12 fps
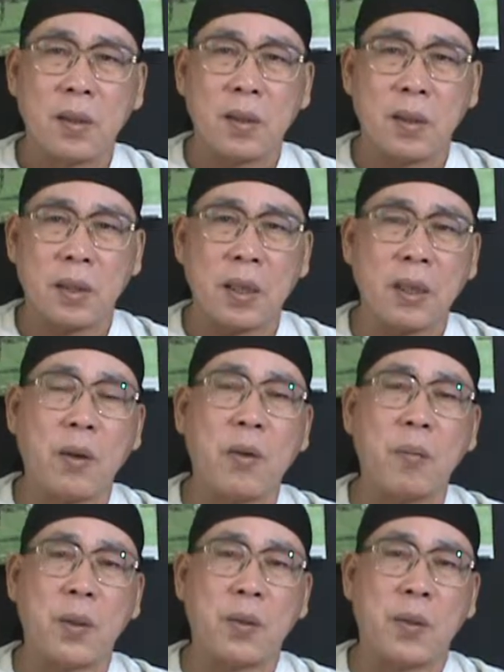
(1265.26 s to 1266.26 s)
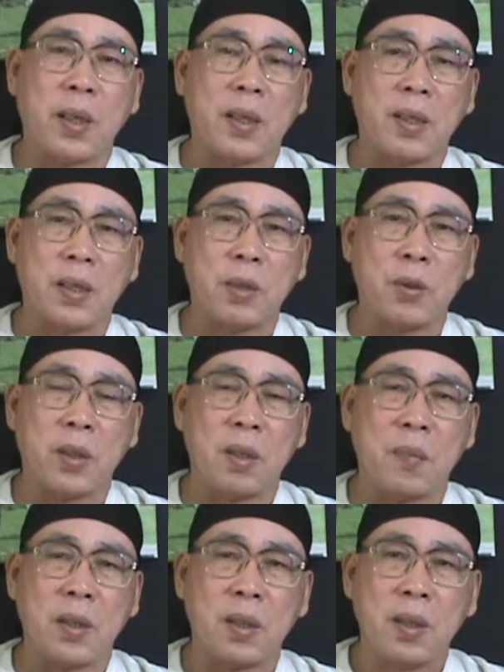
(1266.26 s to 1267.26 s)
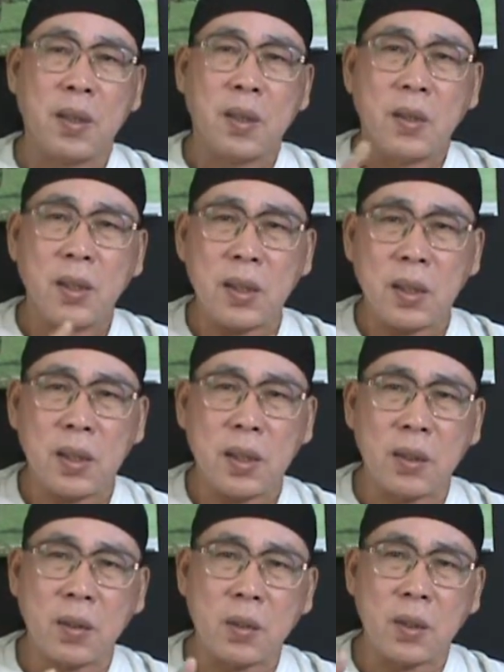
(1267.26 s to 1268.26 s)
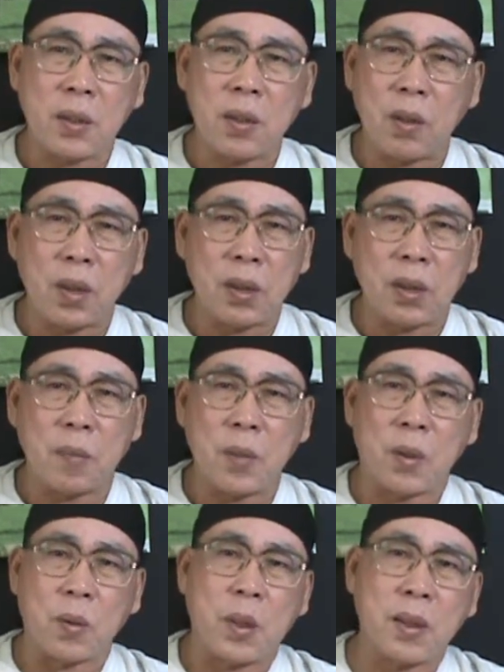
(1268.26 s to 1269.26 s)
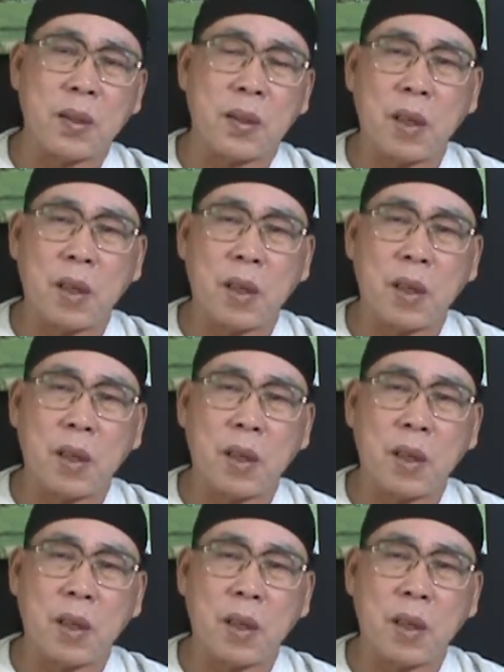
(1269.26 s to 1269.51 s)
呃，他当完兵回来才写的，那这些人都是都跟这个没有关系。